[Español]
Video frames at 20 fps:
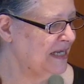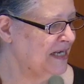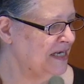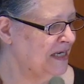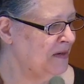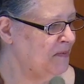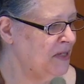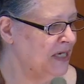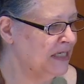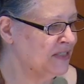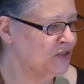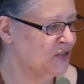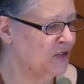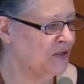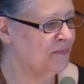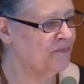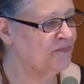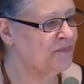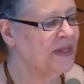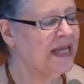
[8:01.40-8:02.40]

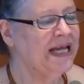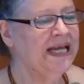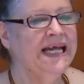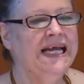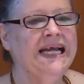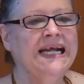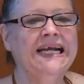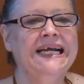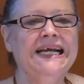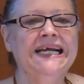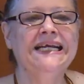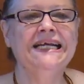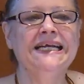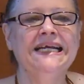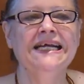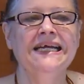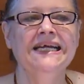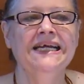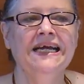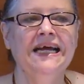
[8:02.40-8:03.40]
discriminación.
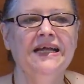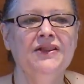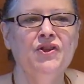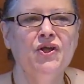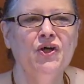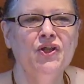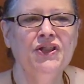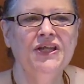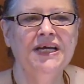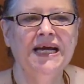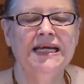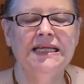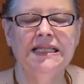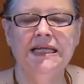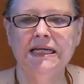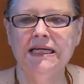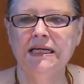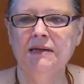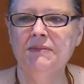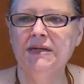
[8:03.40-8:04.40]
¿Dónde hay
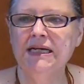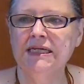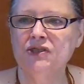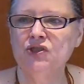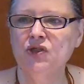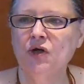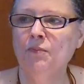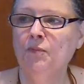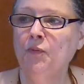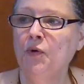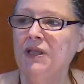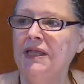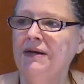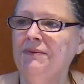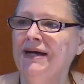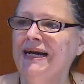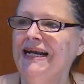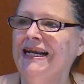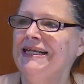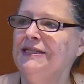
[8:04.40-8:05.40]
discriminación? Puede
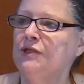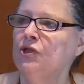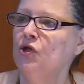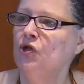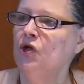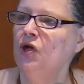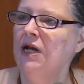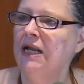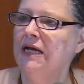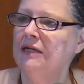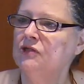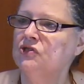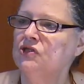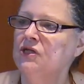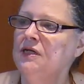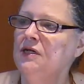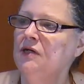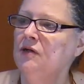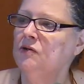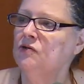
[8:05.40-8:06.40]
haberla en todos lados,
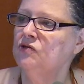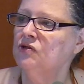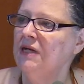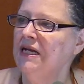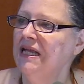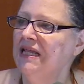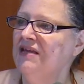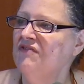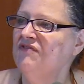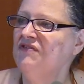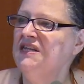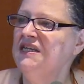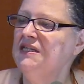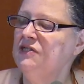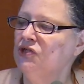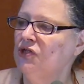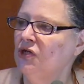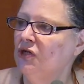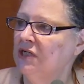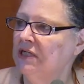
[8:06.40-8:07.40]
incluso en las
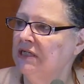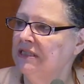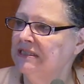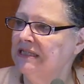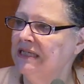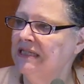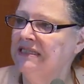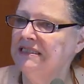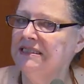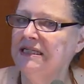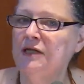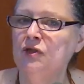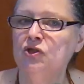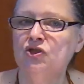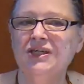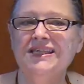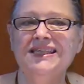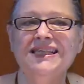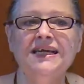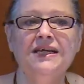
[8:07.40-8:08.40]
definiciones, es decir,
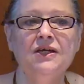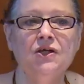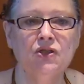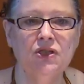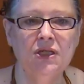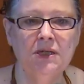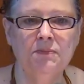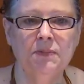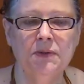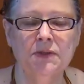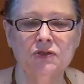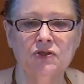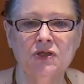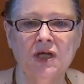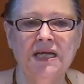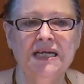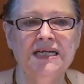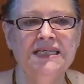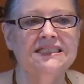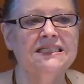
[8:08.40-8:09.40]
los estereotipos
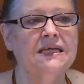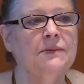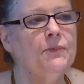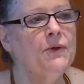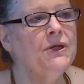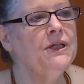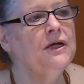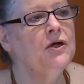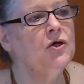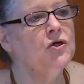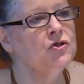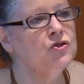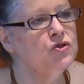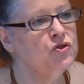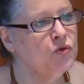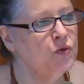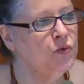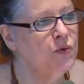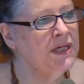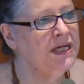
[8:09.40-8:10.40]
se pueden
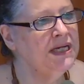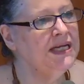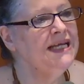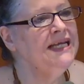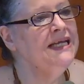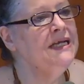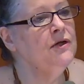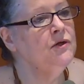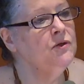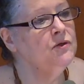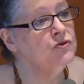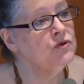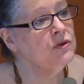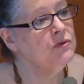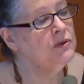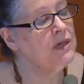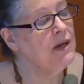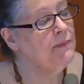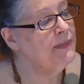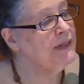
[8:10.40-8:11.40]
construir, incluso en
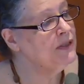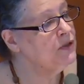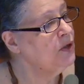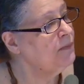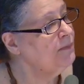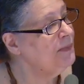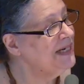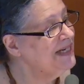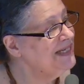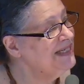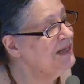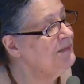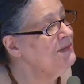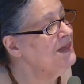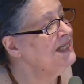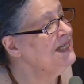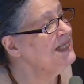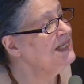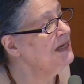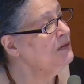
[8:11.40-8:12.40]
un aspecto
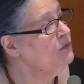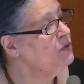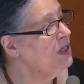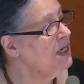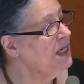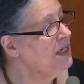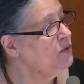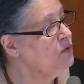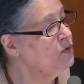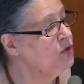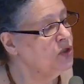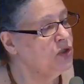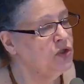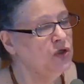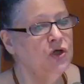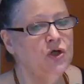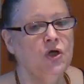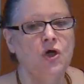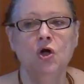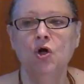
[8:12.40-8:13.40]
aparentemente tan
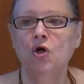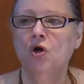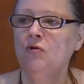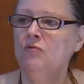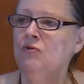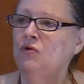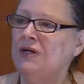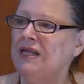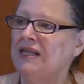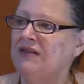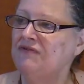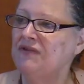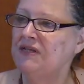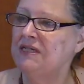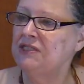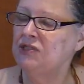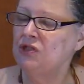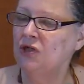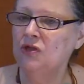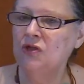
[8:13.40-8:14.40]
neutro, como una
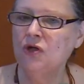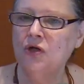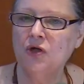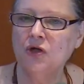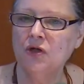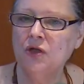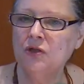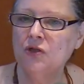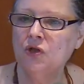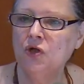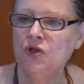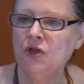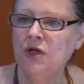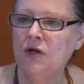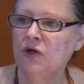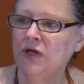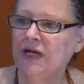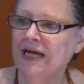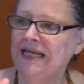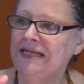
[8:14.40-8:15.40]
definición donde
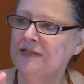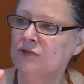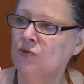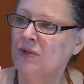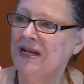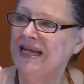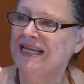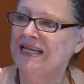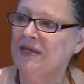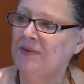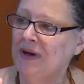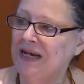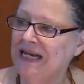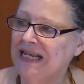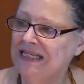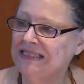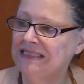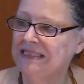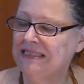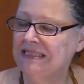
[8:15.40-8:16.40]
lo que hay es una
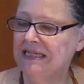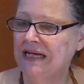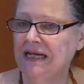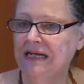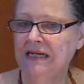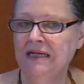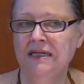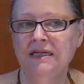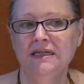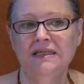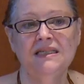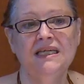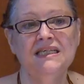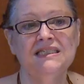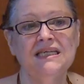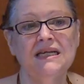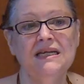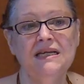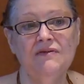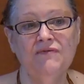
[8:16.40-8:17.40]
equivalencia de
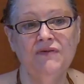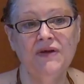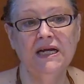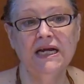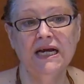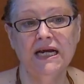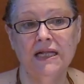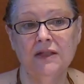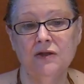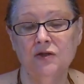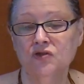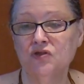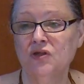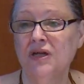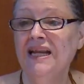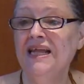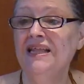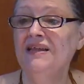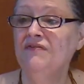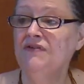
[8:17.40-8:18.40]
significados.
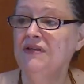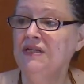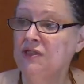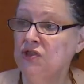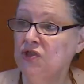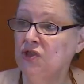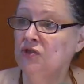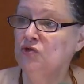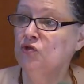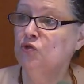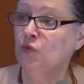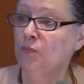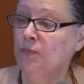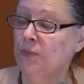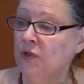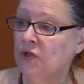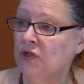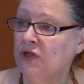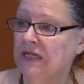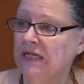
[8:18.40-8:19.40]
La definición
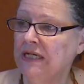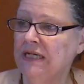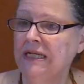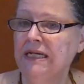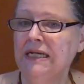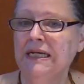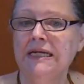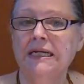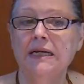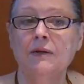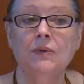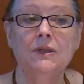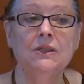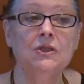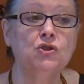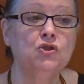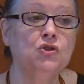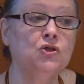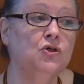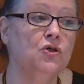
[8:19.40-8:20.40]
supone que
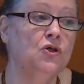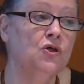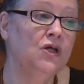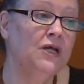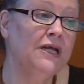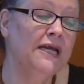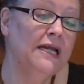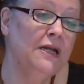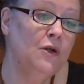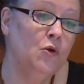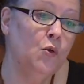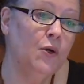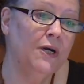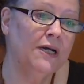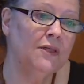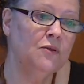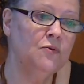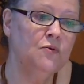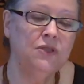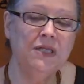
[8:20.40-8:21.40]
cuando yo en
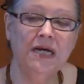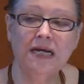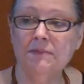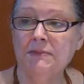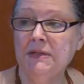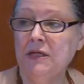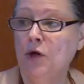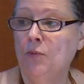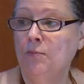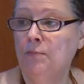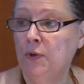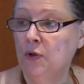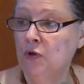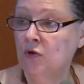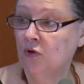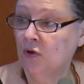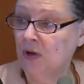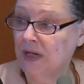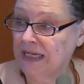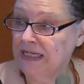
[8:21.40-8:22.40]
lugar de un término
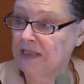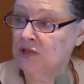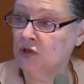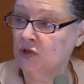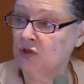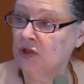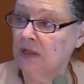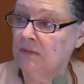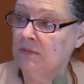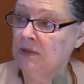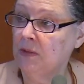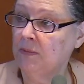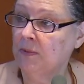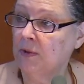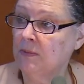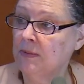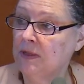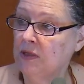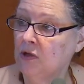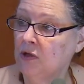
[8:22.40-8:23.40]
pongo aquellos términos
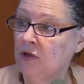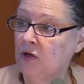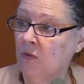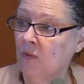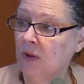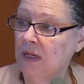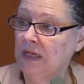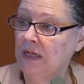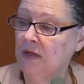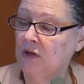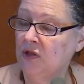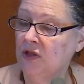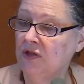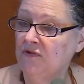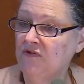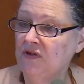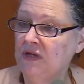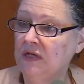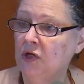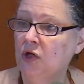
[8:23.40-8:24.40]
por medio de los cuales los
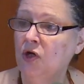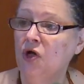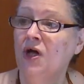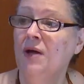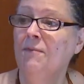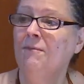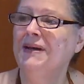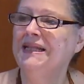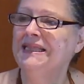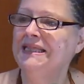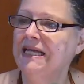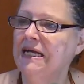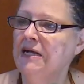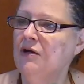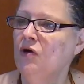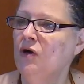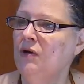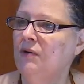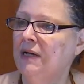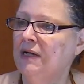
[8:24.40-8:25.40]
defino,
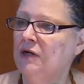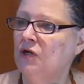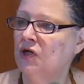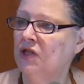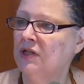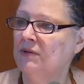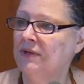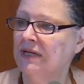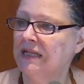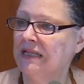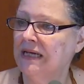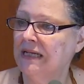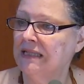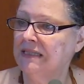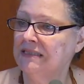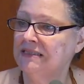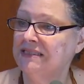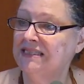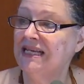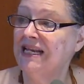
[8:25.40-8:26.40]
mantengo el valor de verdad.
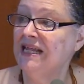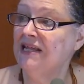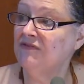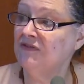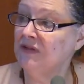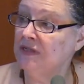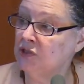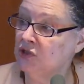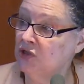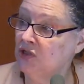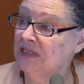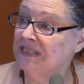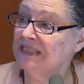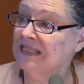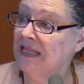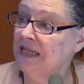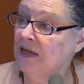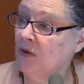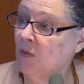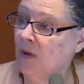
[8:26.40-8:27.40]
Si la definición es
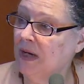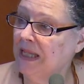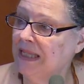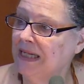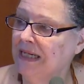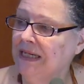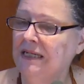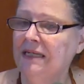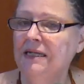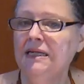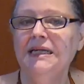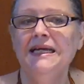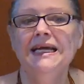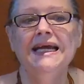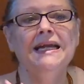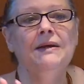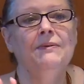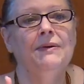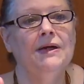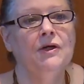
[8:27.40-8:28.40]
adecuada,
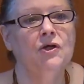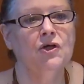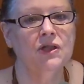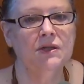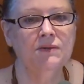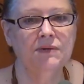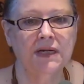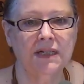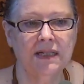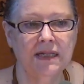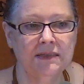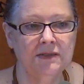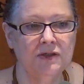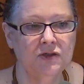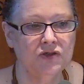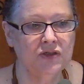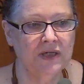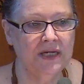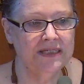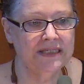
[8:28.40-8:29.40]
el valor de verdad
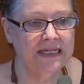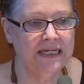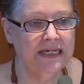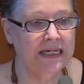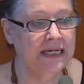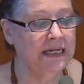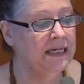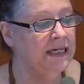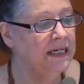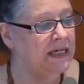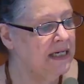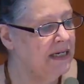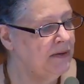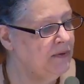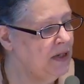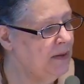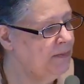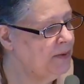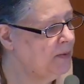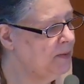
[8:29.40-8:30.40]
no se altera. Les
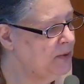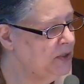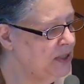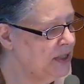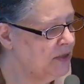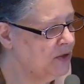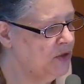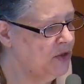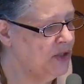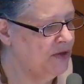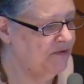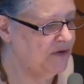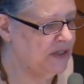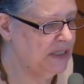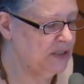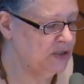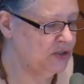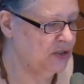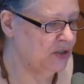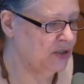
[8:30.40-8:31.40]
voy a proponer dos
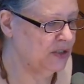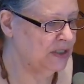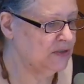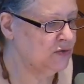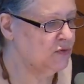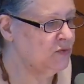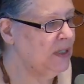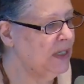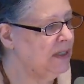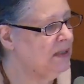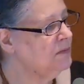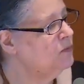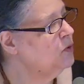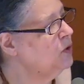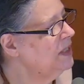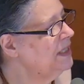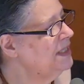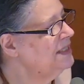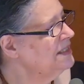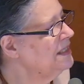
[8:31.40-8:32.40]
definiciones, una de
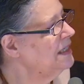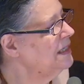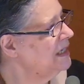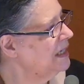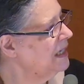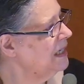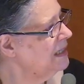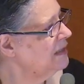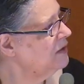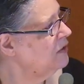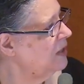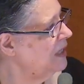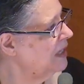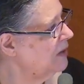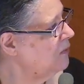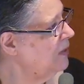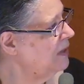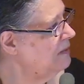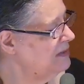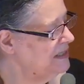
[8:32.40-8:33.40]
mujeres en red, con la
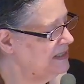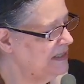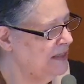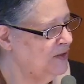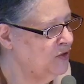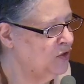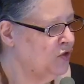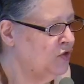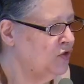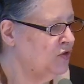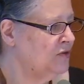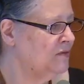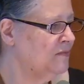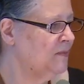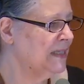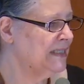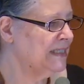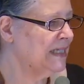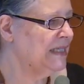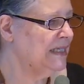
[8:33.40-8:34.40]
cual me siento
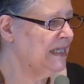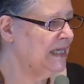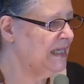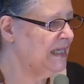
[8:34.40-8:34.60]
bastante